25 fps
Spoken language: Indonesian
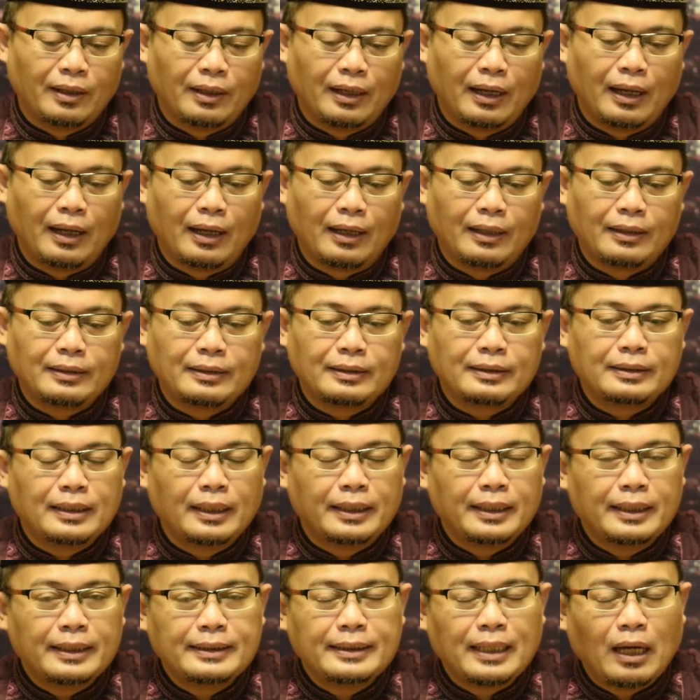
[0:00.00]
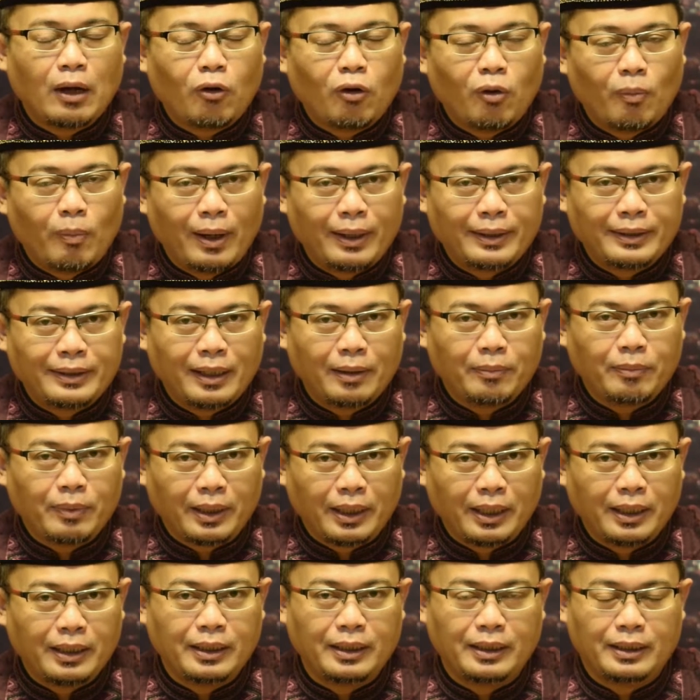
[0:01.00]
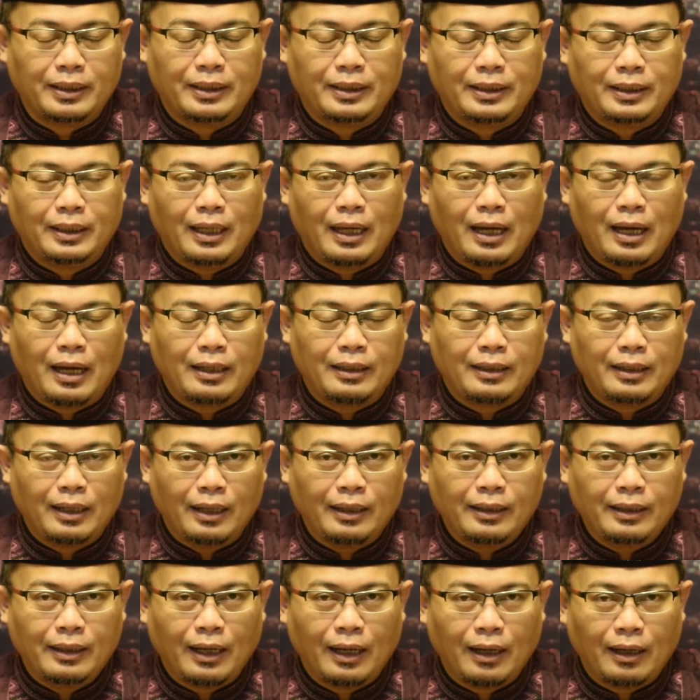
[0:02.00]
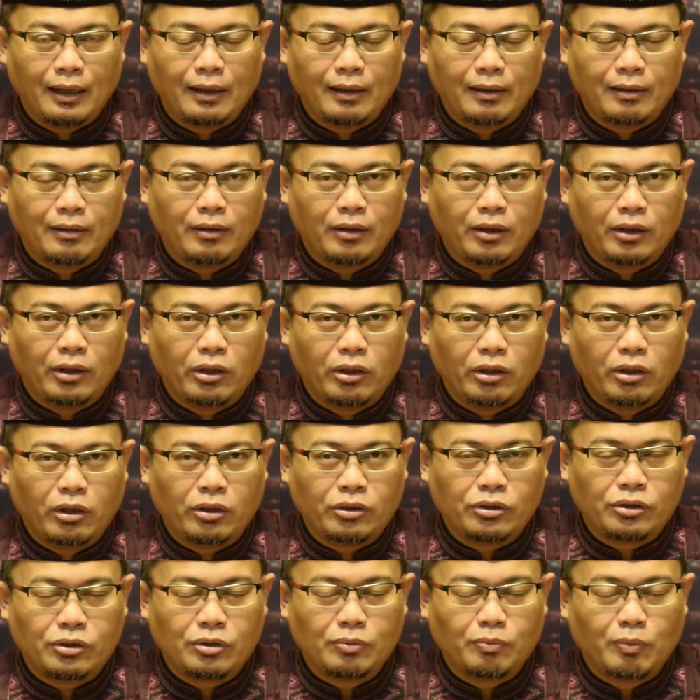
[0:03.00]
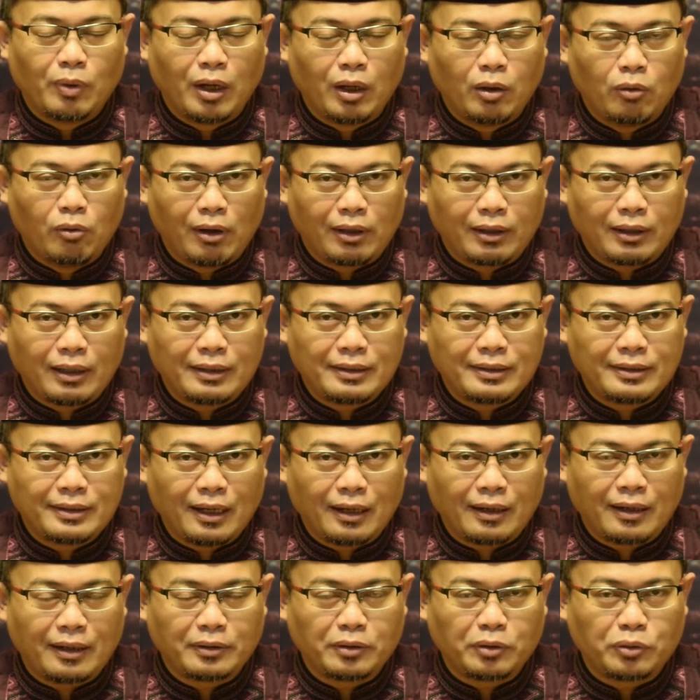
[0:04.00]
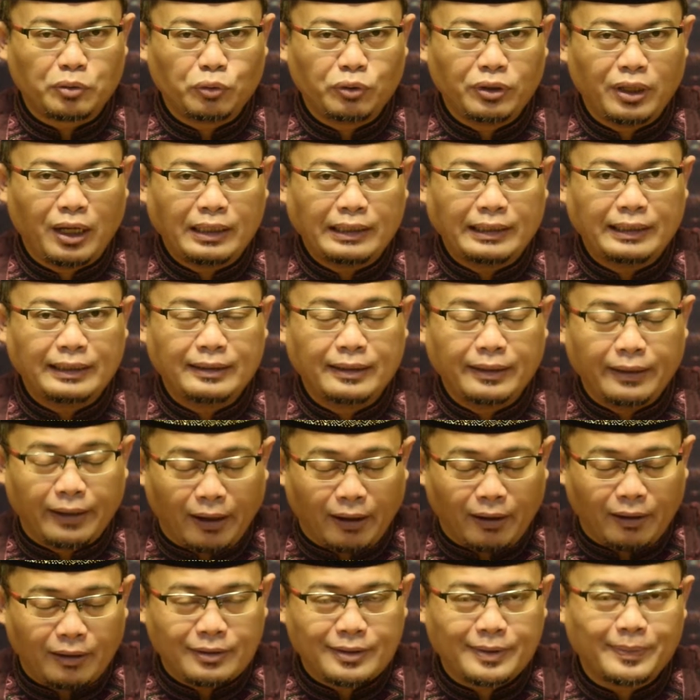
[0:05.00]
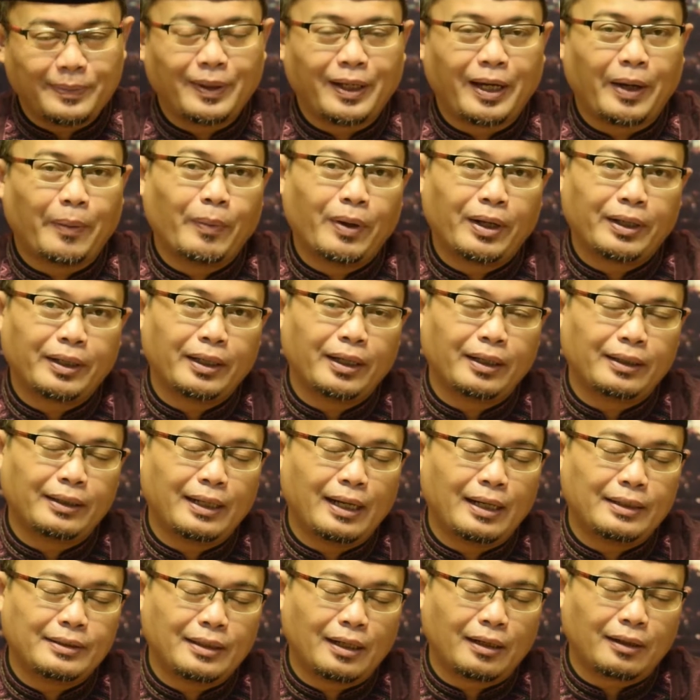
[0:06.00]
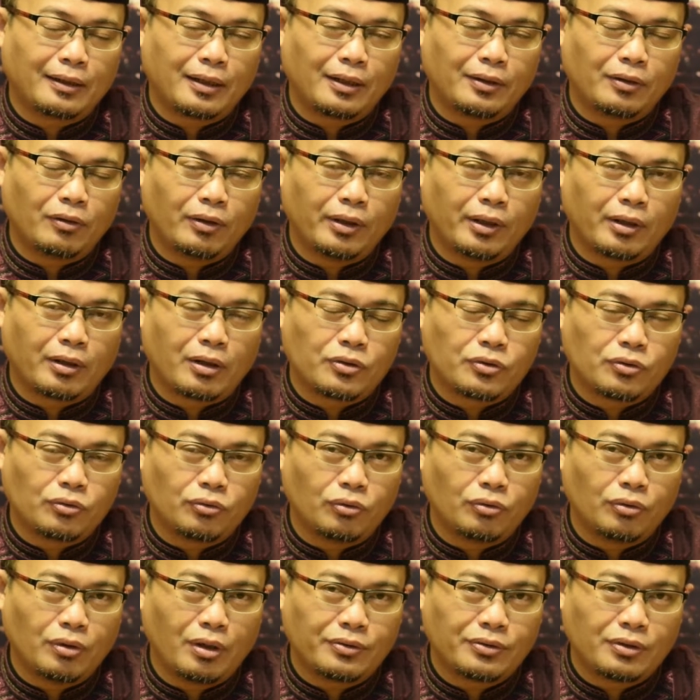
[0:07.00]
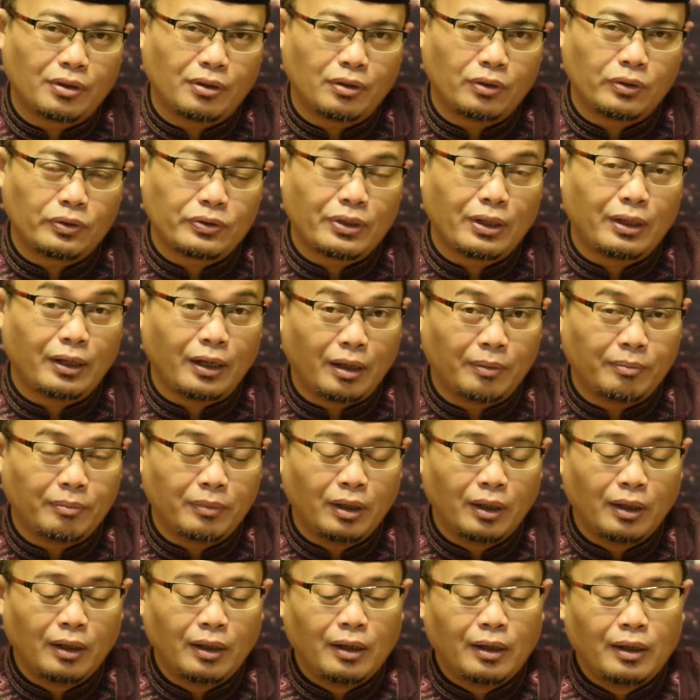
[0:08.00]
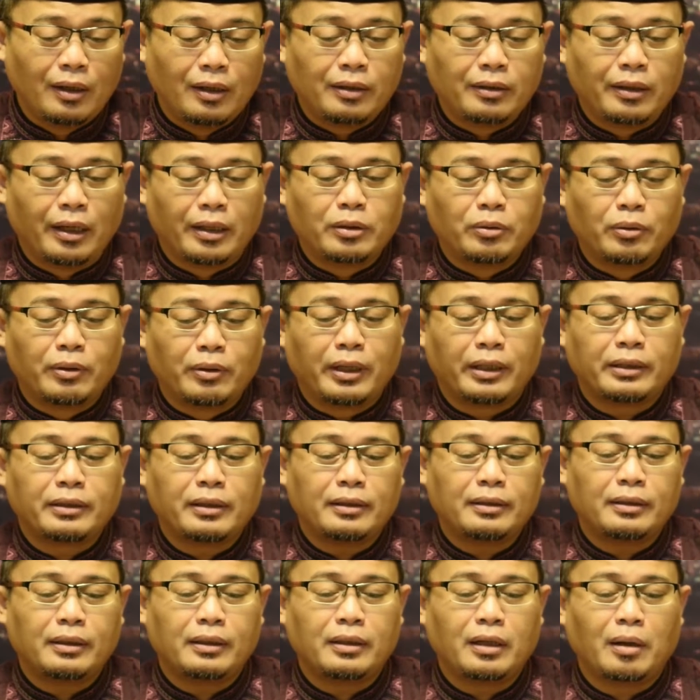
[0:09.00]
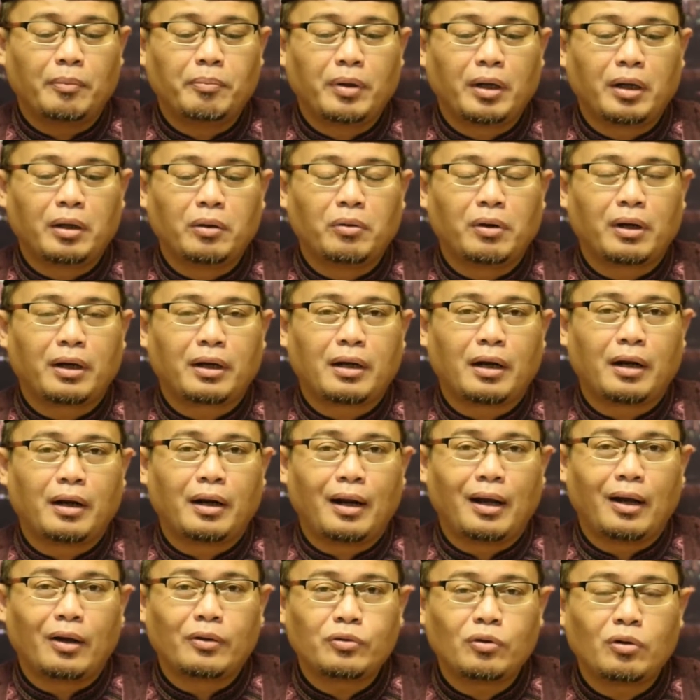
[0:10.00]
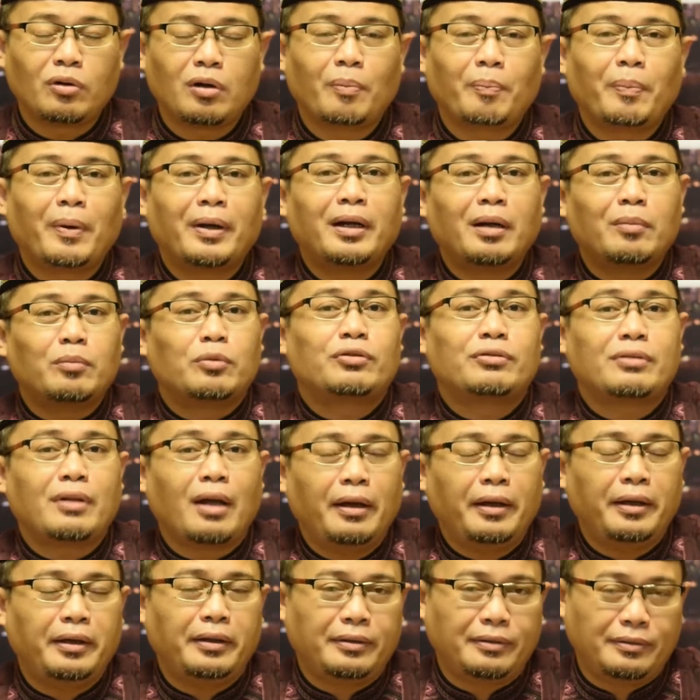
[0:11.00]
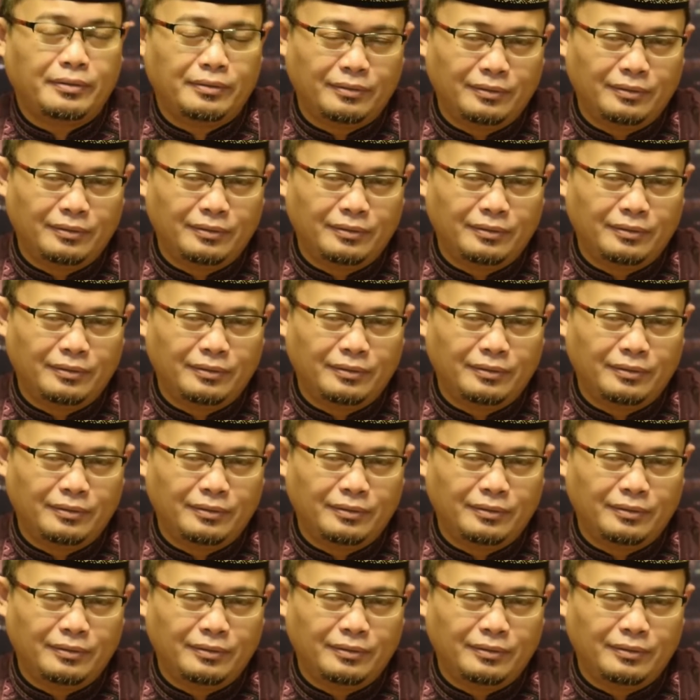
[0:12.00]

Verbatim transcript: Nah, jadi jawabannya begini. Ada yang uh, mengeluarkan zakat itu yang ideal sebagaimana yang diajarkan oleh Rasulullah SAW, yaitu kita tidak mengeluarkan langsung kepada mustahik,